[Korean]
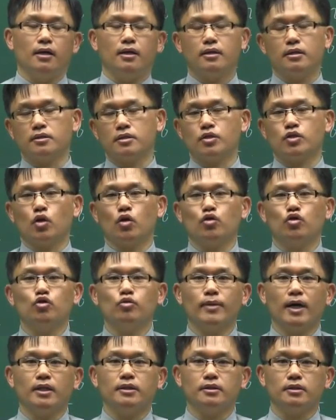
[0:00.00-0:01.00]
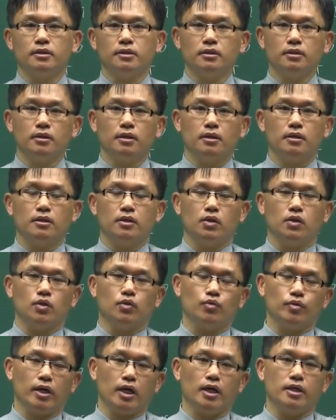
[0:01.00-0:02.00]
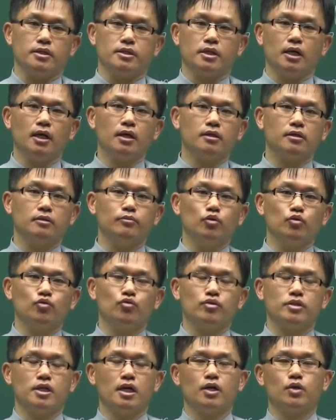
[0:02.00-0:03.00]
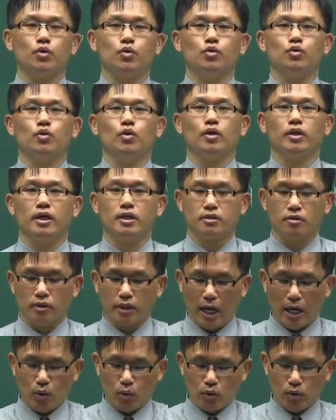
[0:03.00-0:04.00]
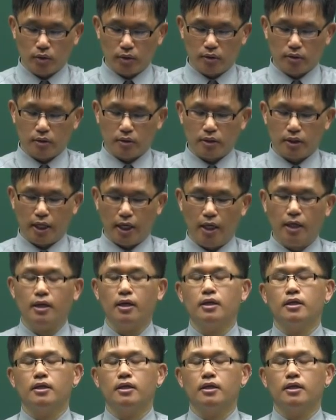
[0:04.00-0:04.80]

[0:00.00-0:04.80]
그래서 정규반은 어, 우리가 이제 금융투자교육원에서 나온 예,